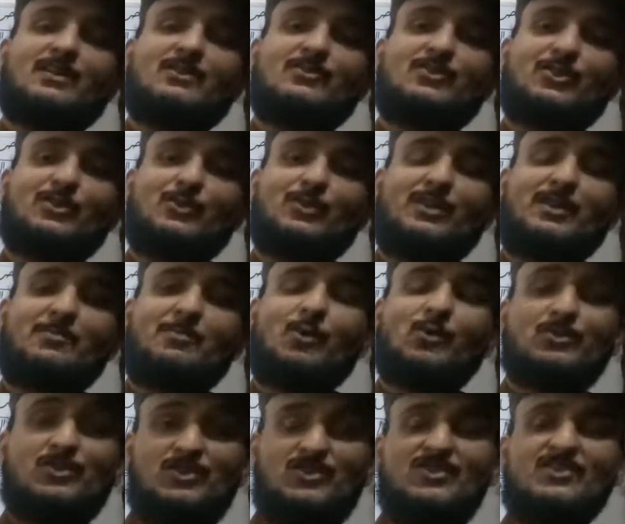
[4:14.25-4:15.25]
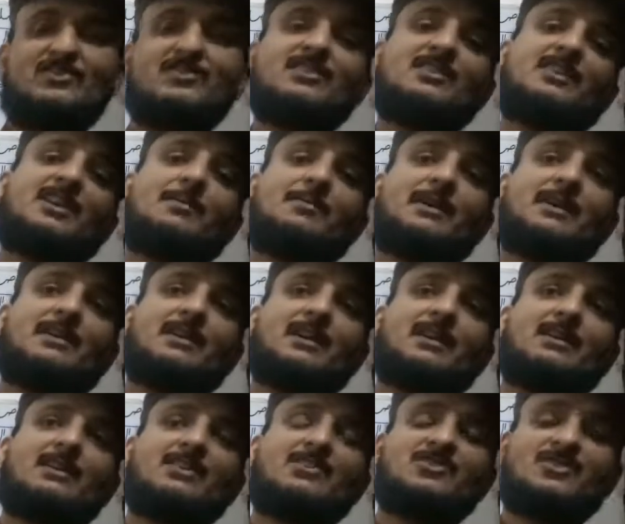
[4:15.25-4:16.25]
जिन्होंने पोजीशंस ली हैं बेटा
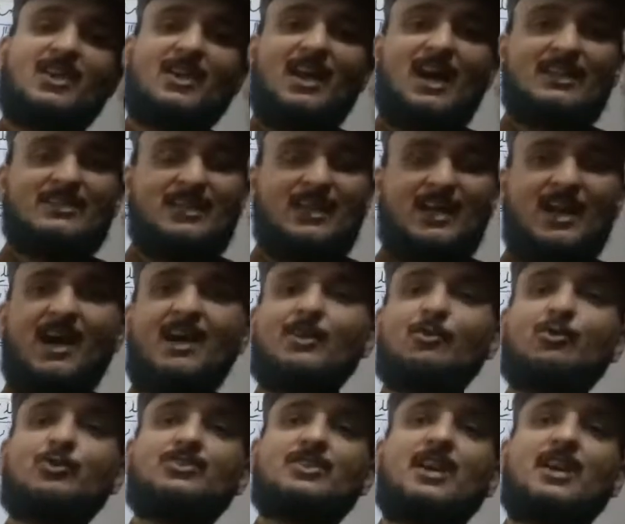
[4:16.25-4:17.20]
इंशाल्लाह आज ऐलान हो